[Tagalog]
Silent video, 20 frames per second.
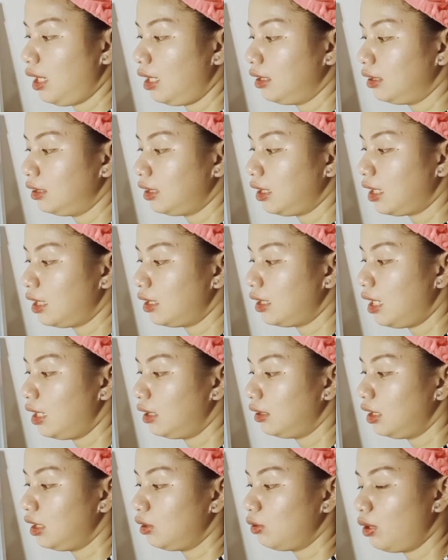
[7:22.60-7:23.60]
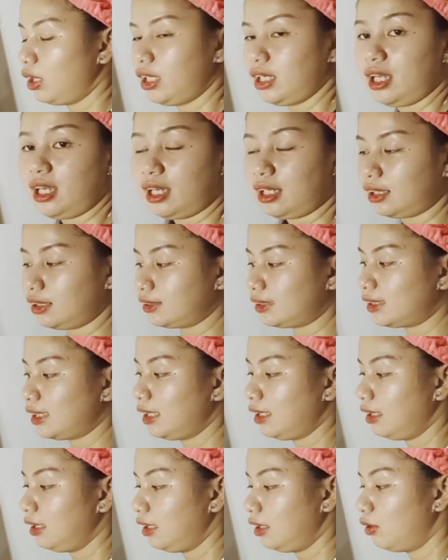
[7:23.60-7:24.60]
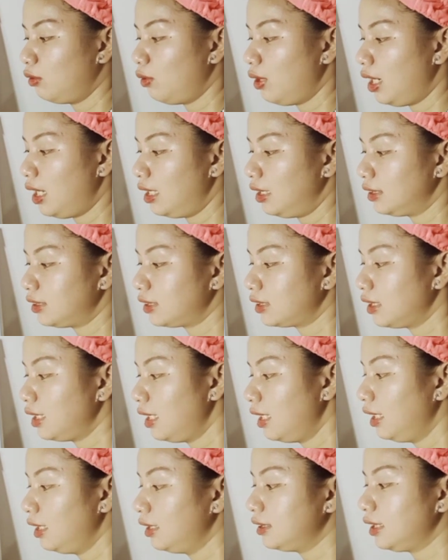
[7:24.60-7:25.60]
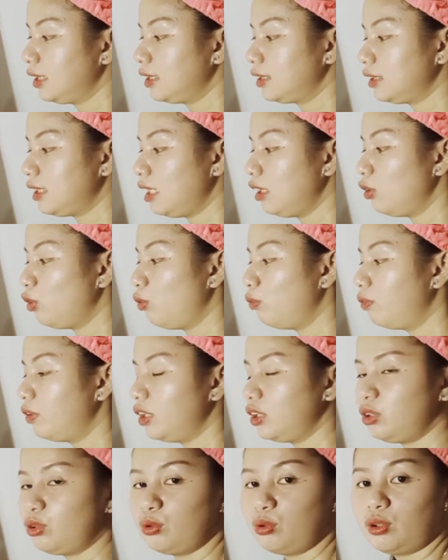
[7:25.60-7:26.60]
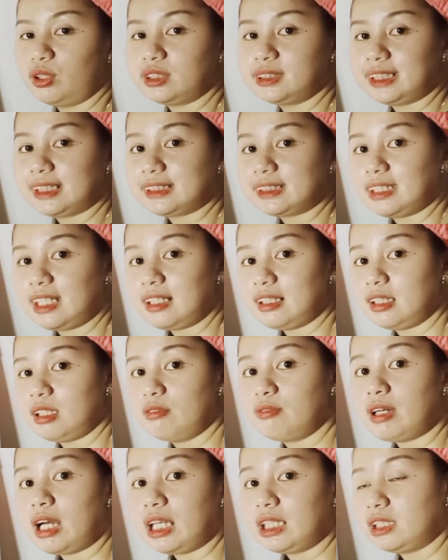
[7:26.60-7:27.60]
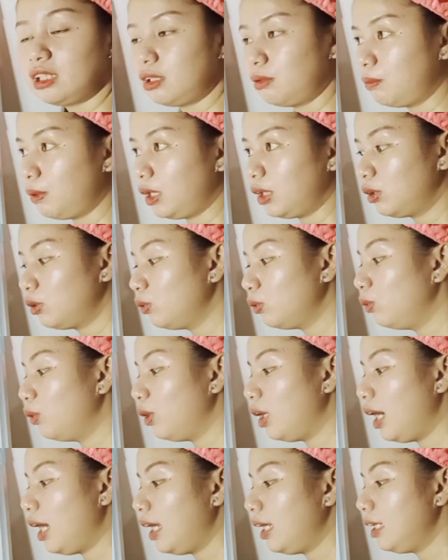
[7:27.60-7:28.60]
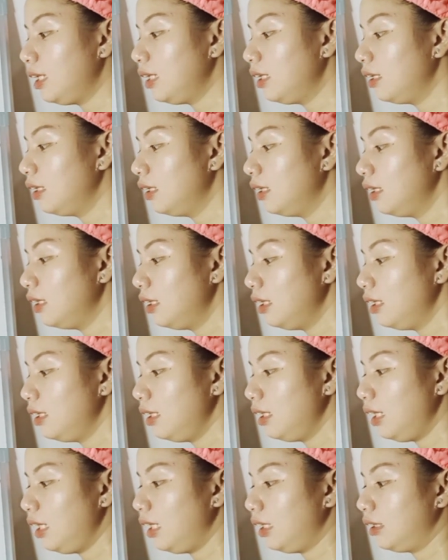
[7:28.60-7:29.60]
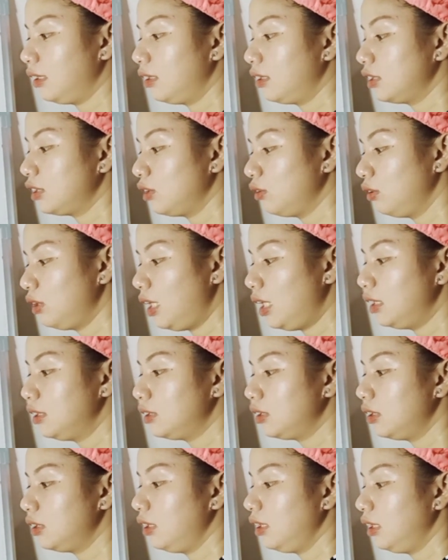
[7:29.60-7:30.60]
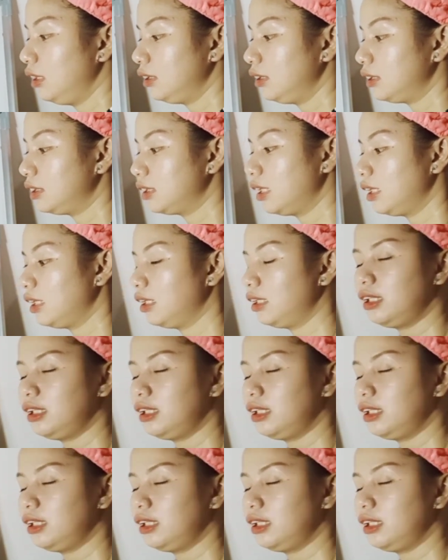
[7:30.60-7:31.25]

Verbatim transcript: ang matira na lang dito ay x equals 16 over 2 or 16 divided by 2 ay 8. So, the answer is